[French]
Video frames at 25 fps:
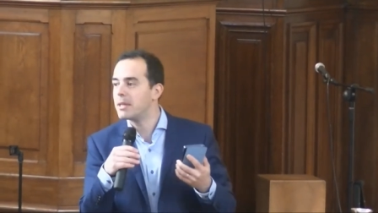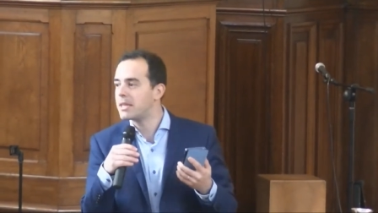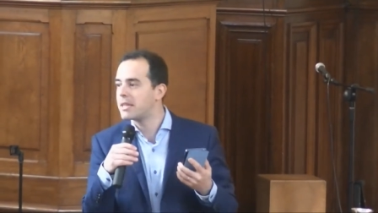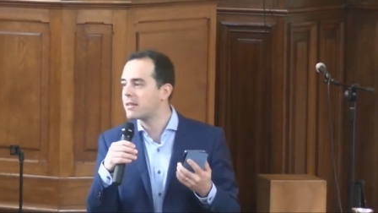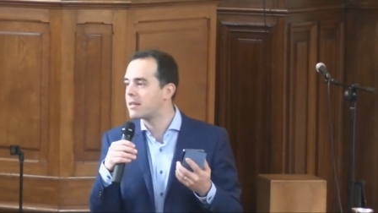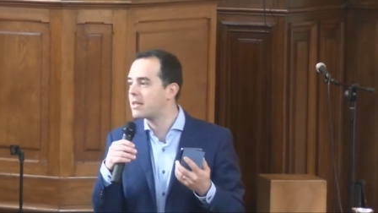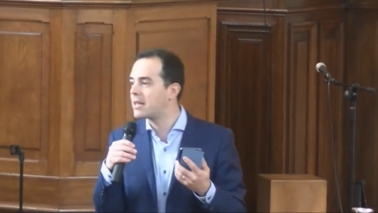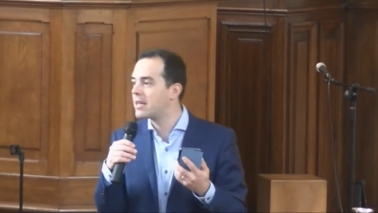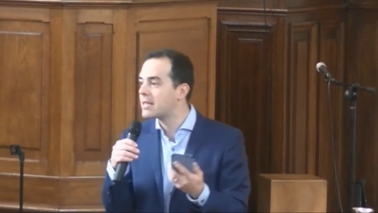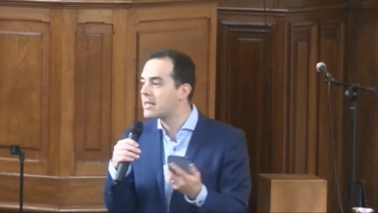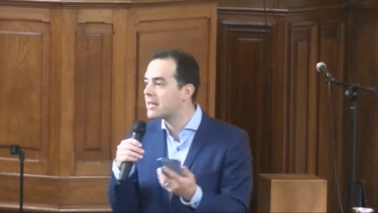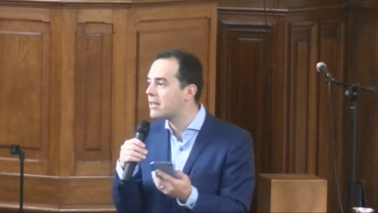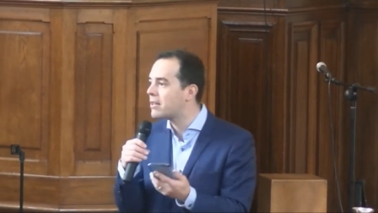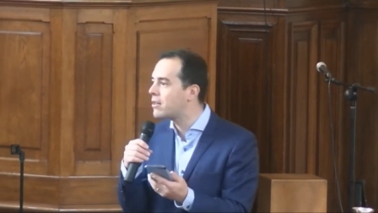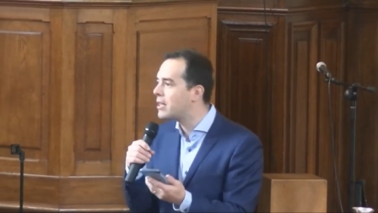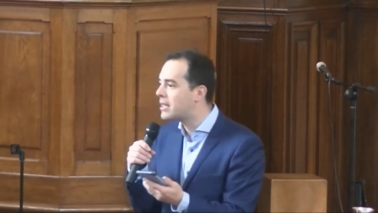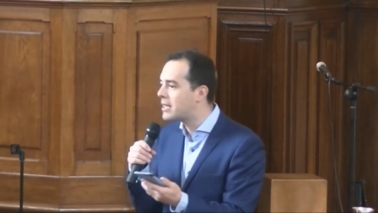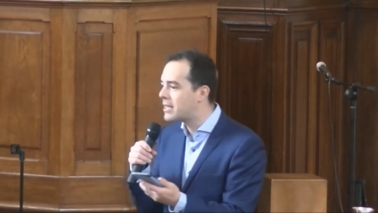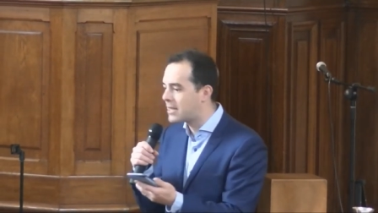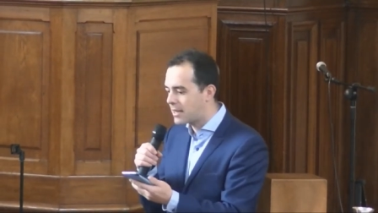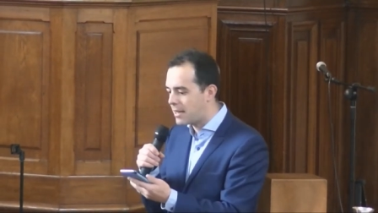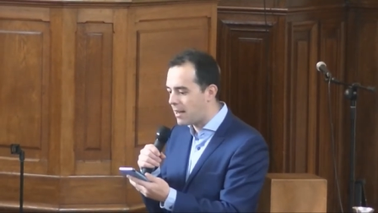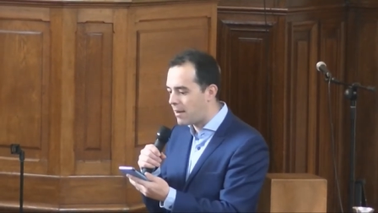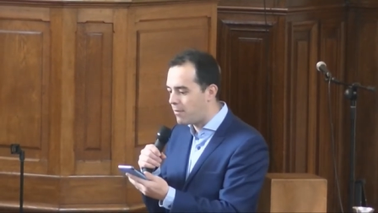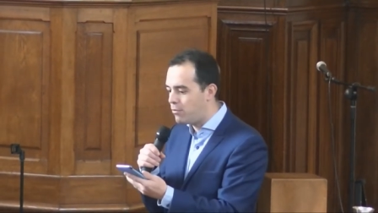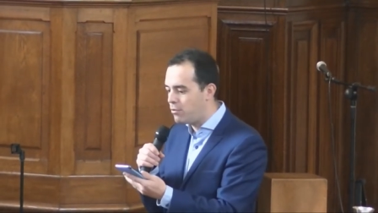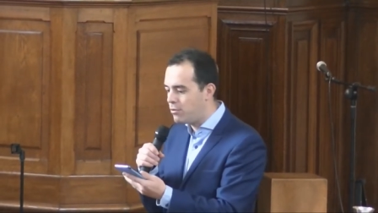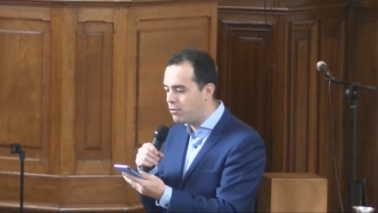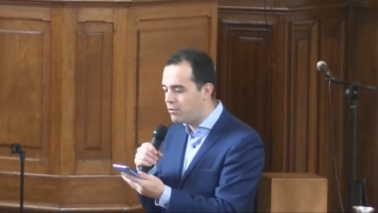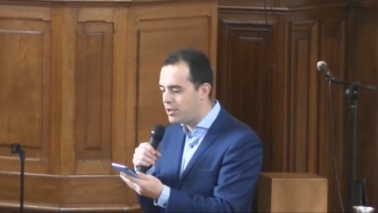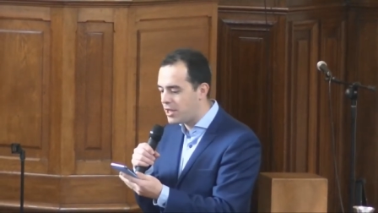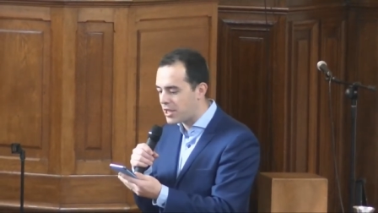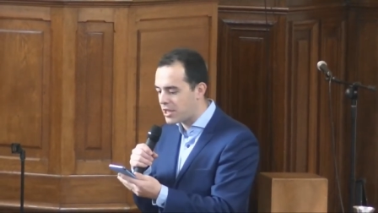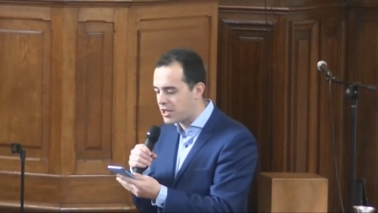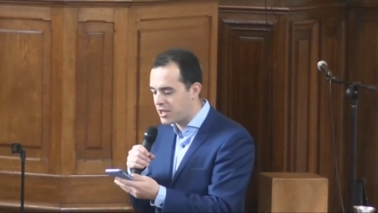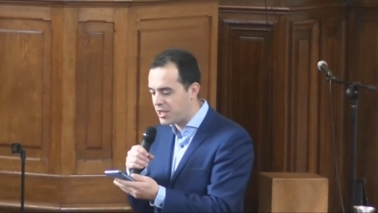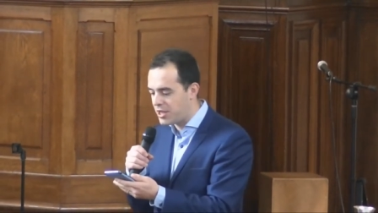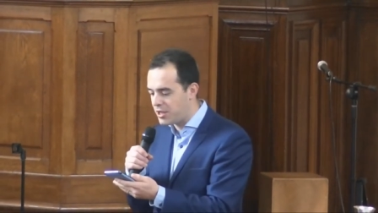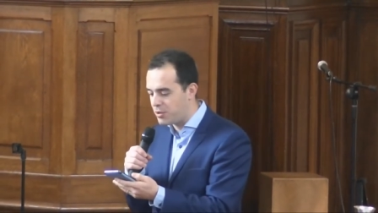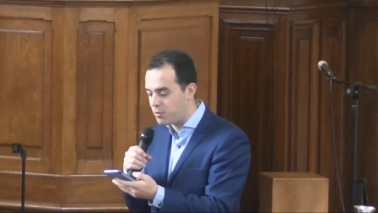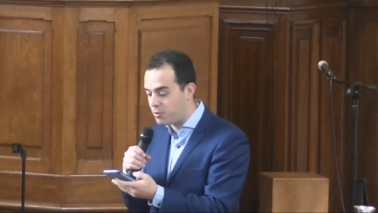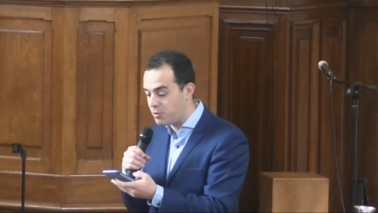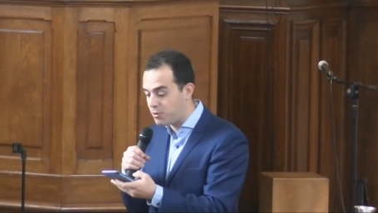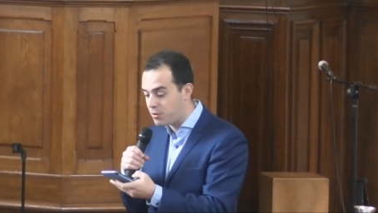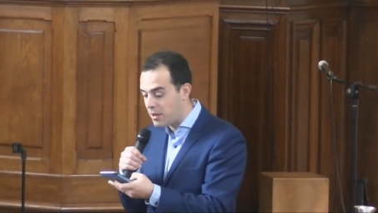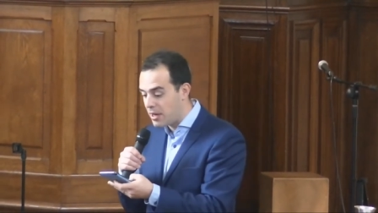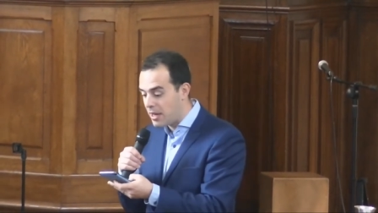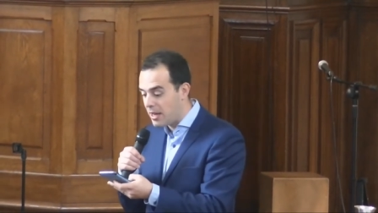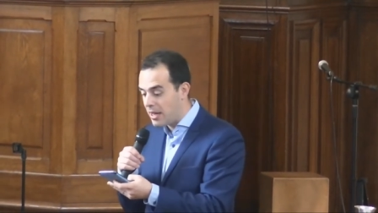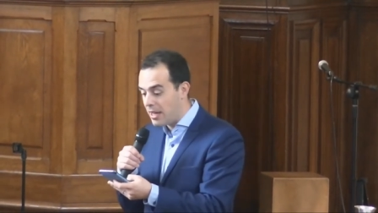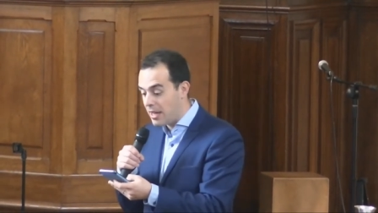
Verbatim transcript: Mais qu'est-ce qu'a voulu dire Jésus